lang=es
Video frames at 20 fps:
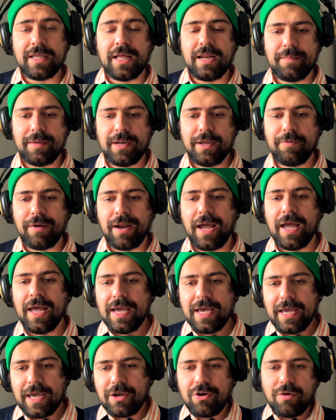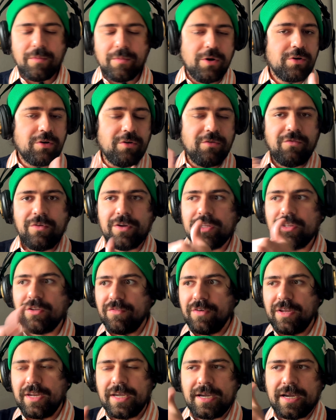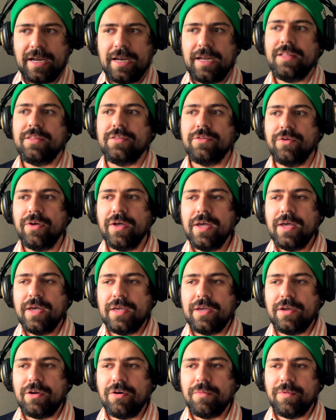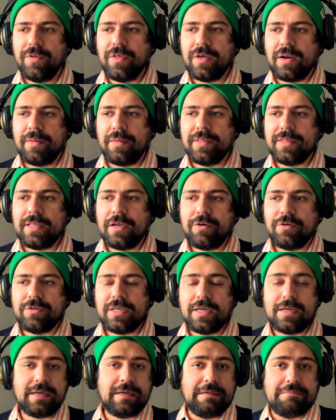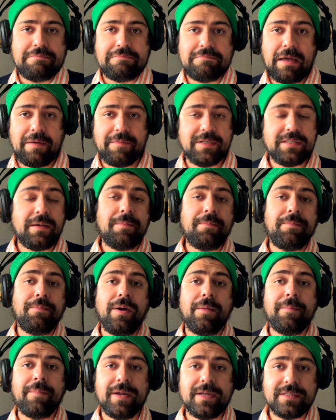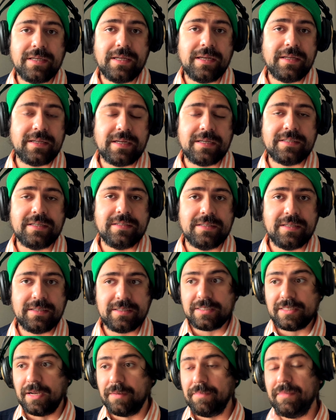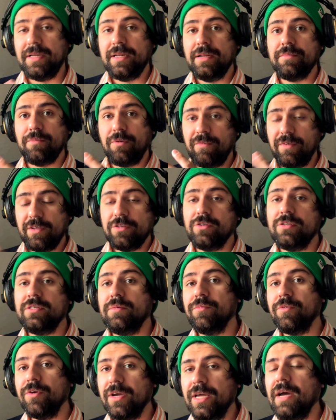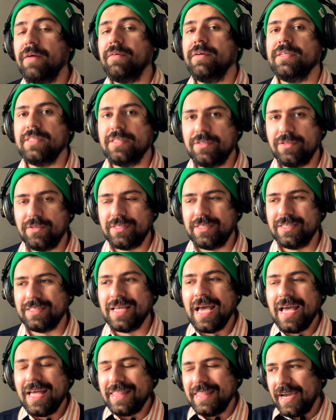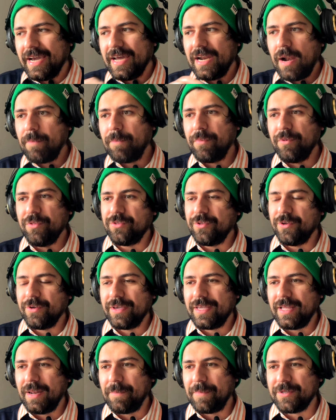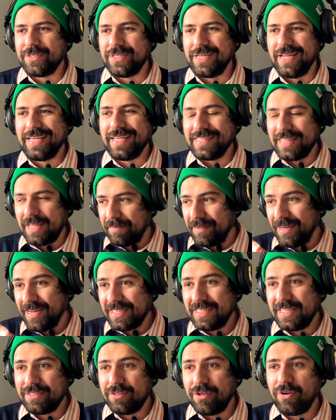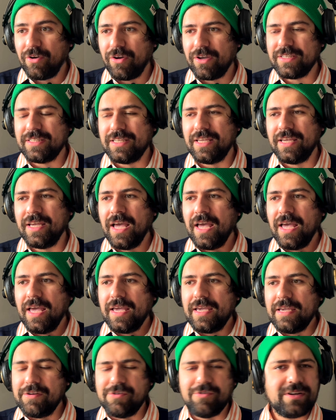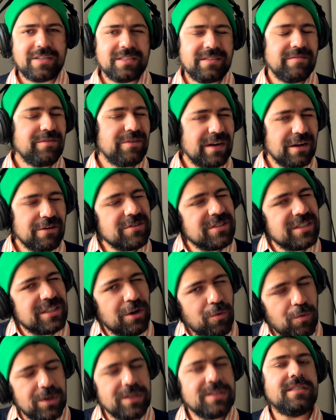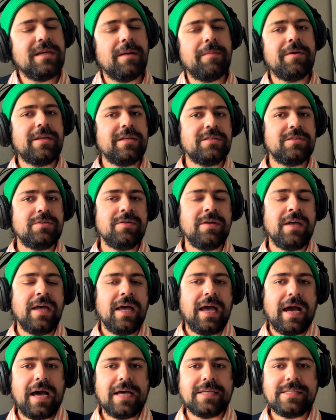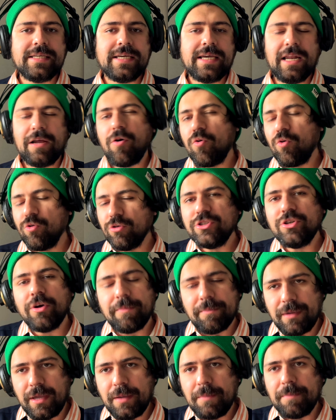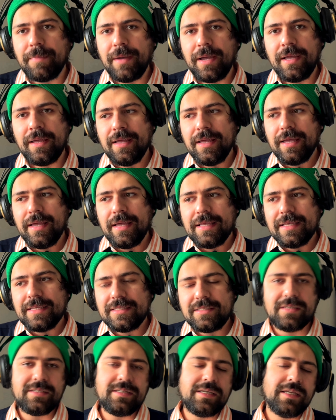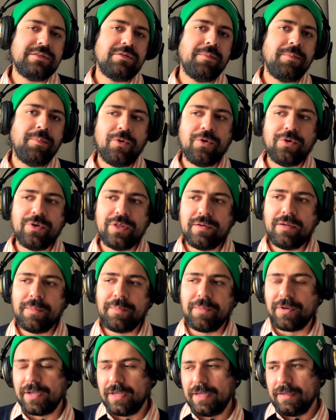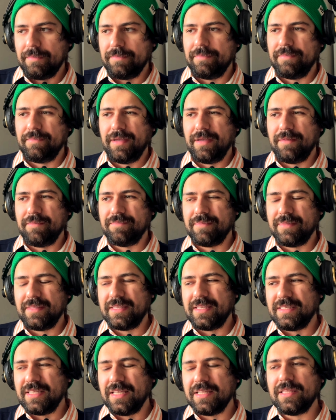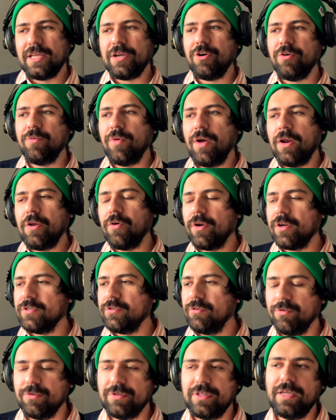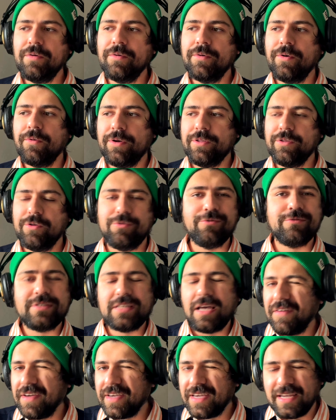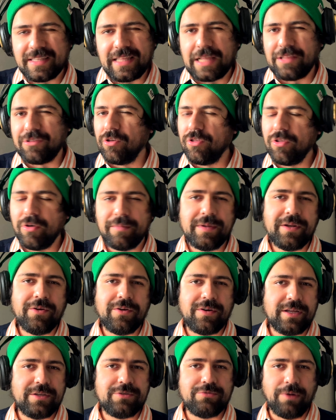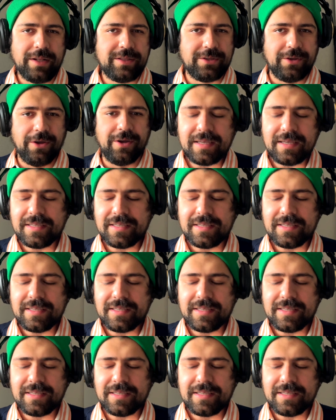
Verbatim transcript: de la película es cómo los conflictos van escalando y cómo de repente cosas que a veces pueden parecer intrascendentes terminan volviéndose muy graves, entonces llegar al punto en que el personaje termina haciendo algo así y no recibir una consecuencia por eso hace que la conclusión misma se sienta un poco débil porque se siente como algo resolutivo cuando tú sabes que está todo menos resuelto.